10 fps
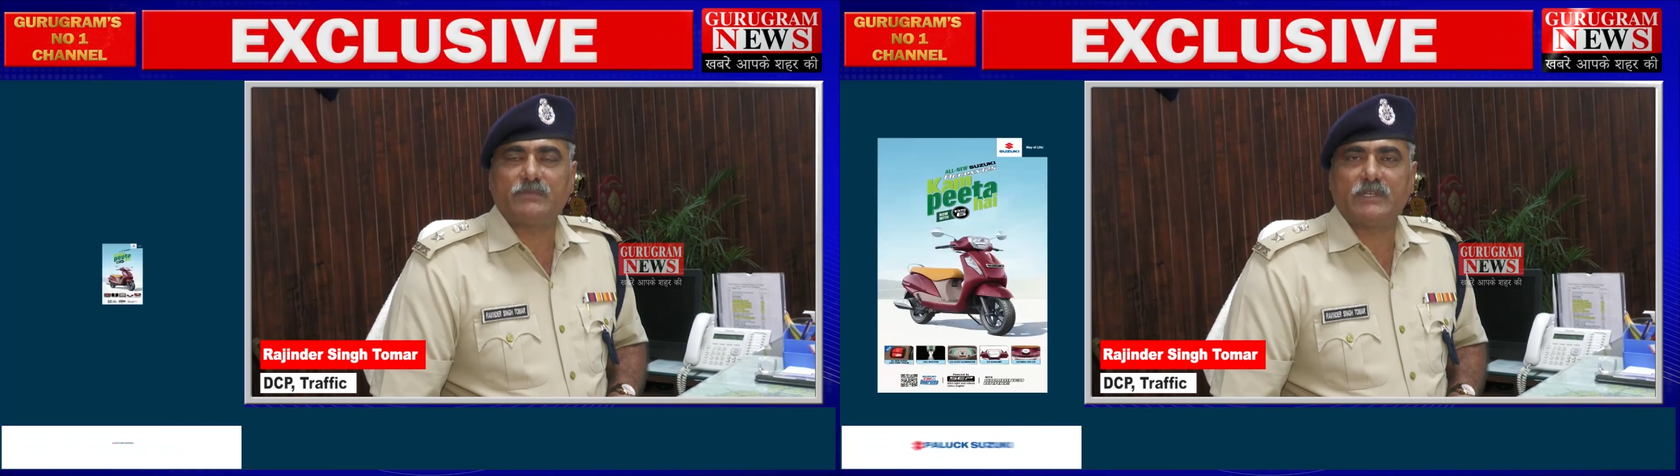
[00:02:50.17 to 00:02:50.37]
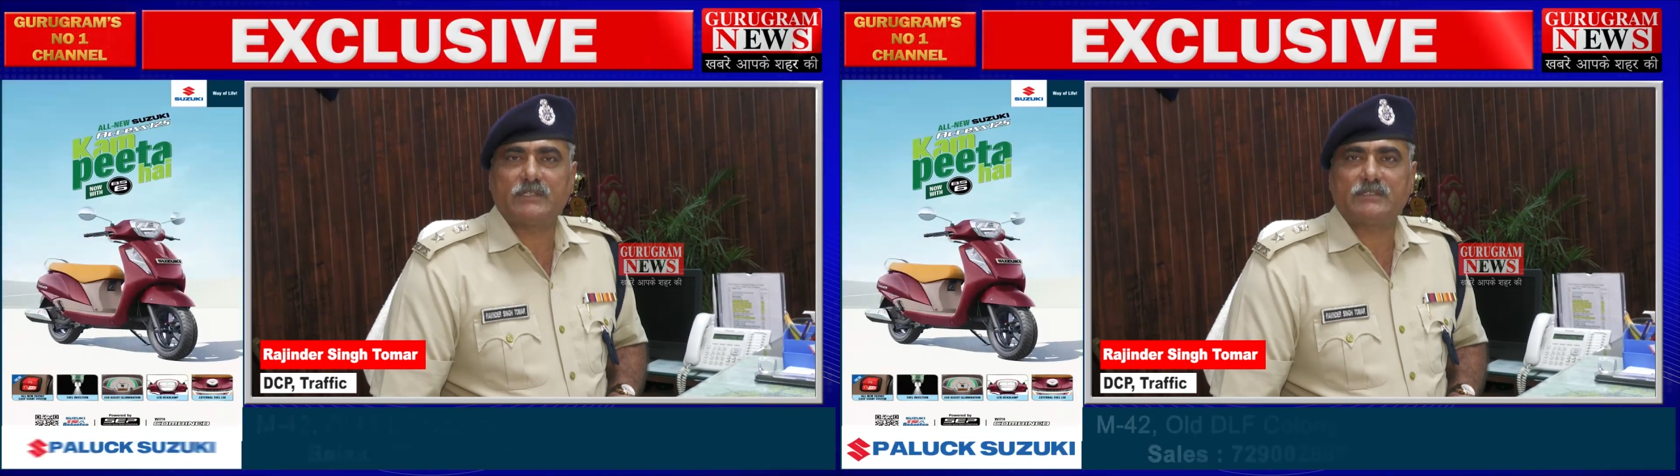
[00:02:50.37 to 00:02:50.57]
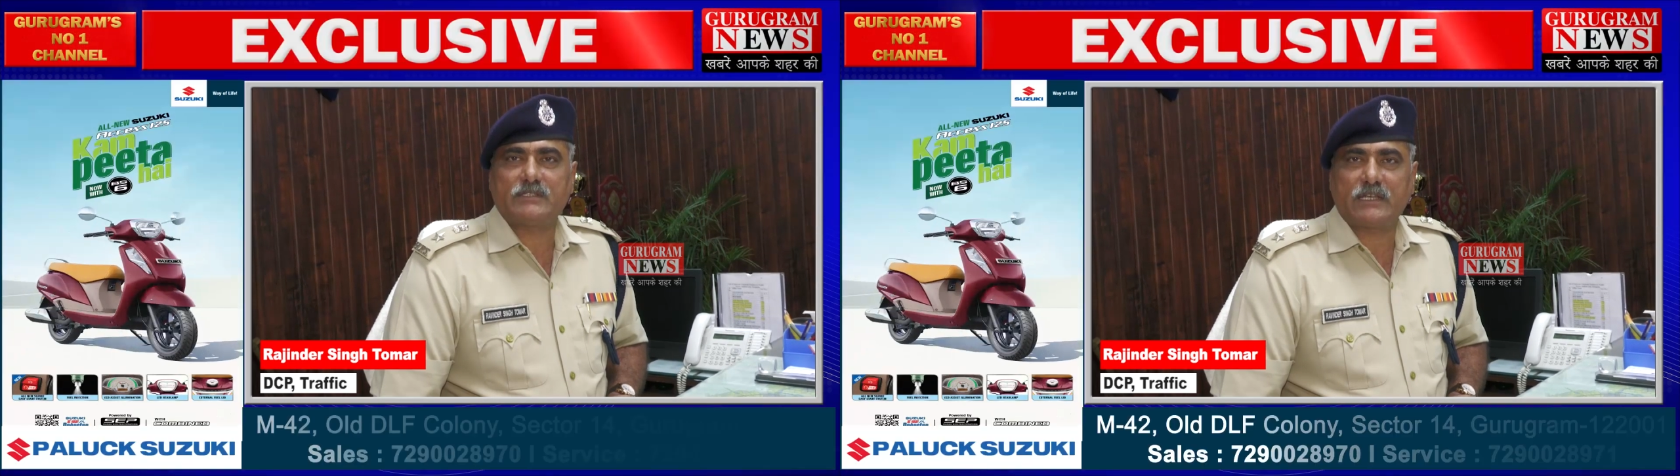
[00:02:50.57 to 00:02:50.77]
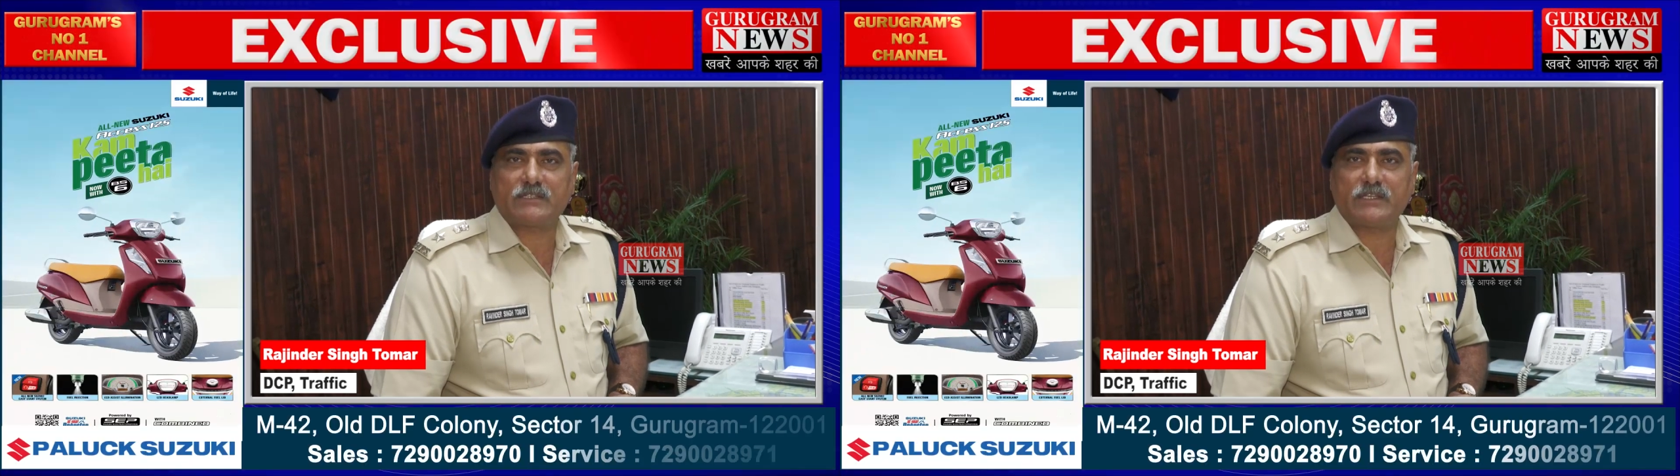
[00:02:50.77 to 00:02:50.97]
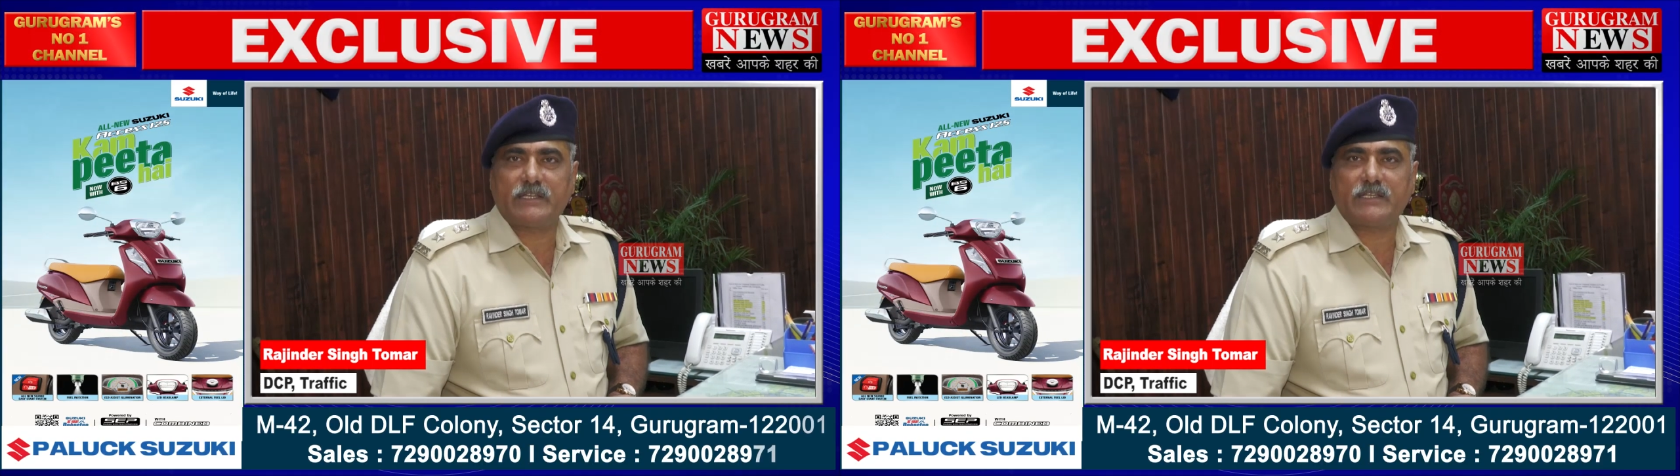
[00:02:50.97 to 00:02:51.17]
हम ये
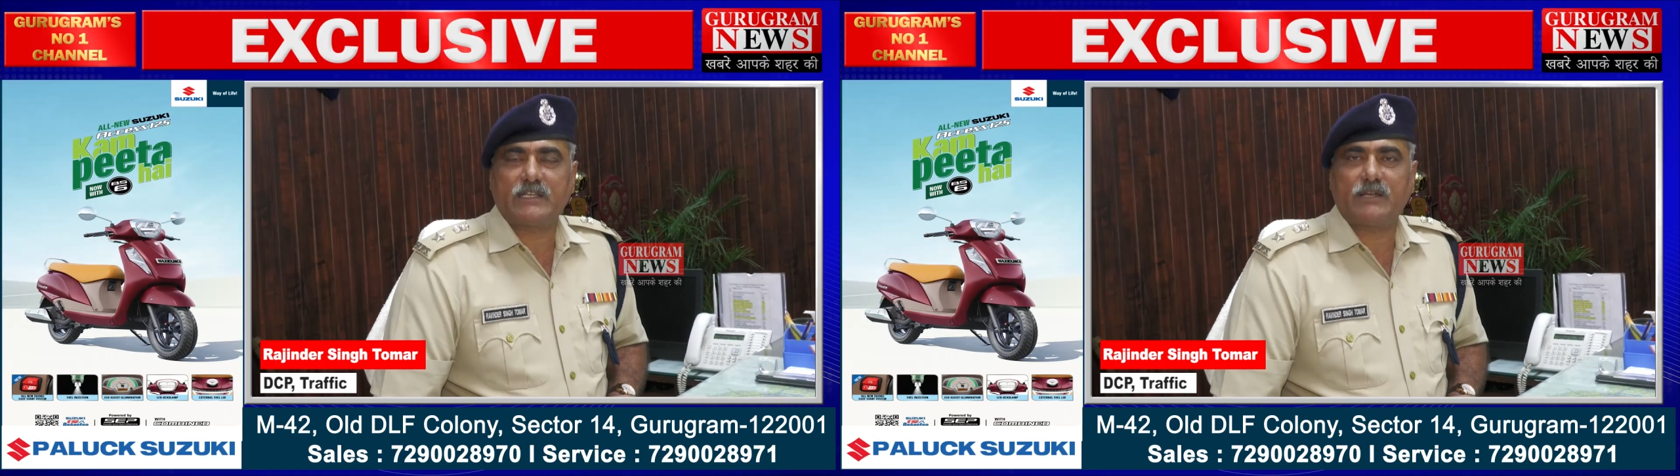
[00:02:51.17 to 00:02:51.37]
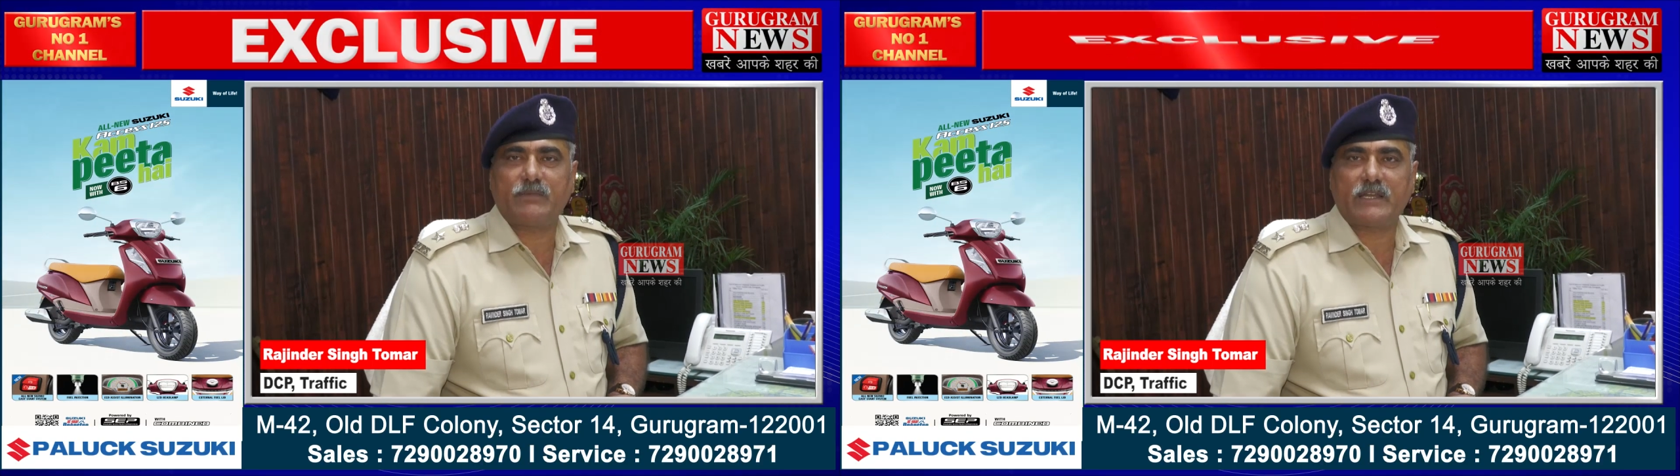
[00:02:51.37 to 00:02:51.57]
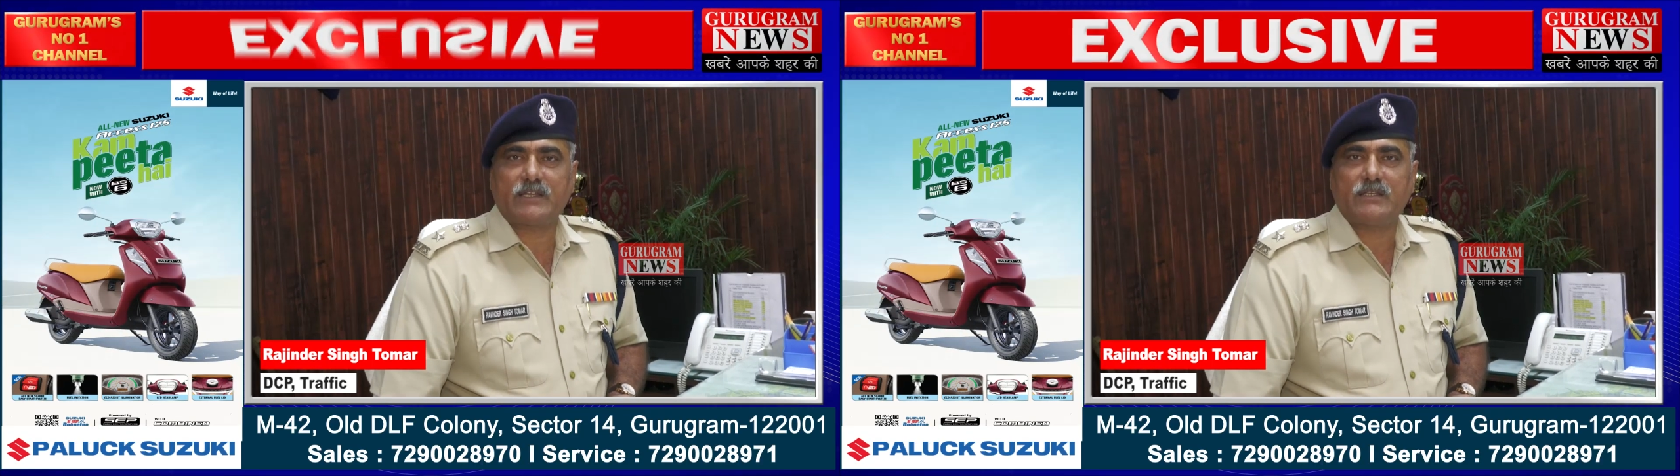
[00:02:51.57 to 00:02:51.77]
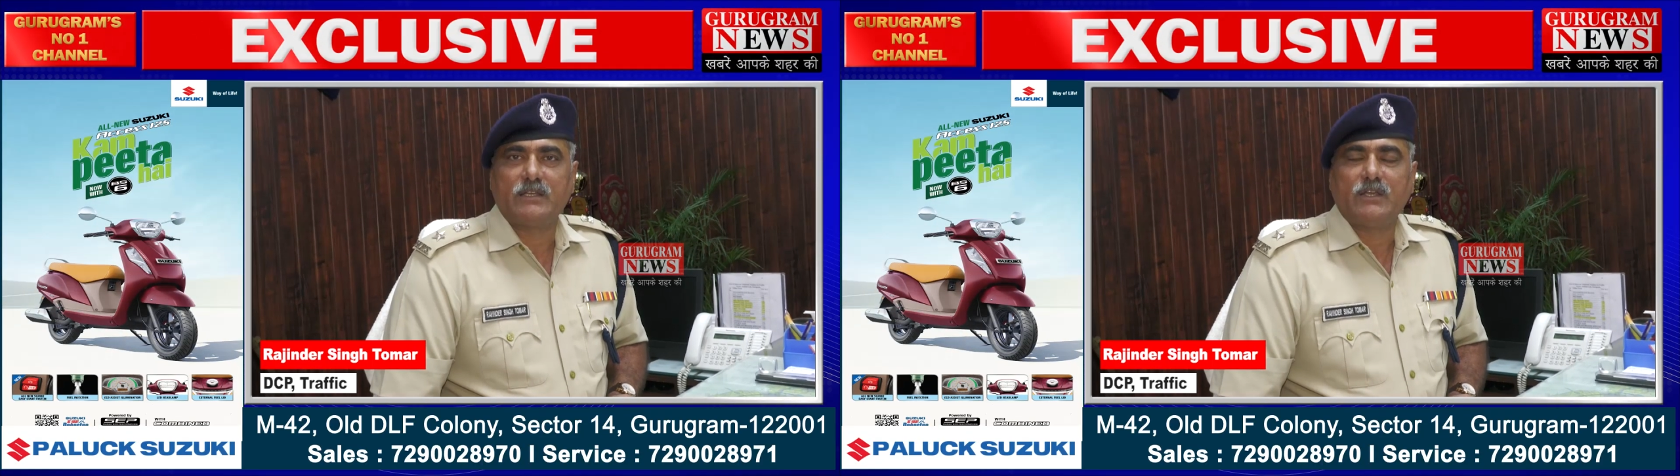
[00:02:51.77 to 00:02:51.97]
चाहते हैं कि हमारे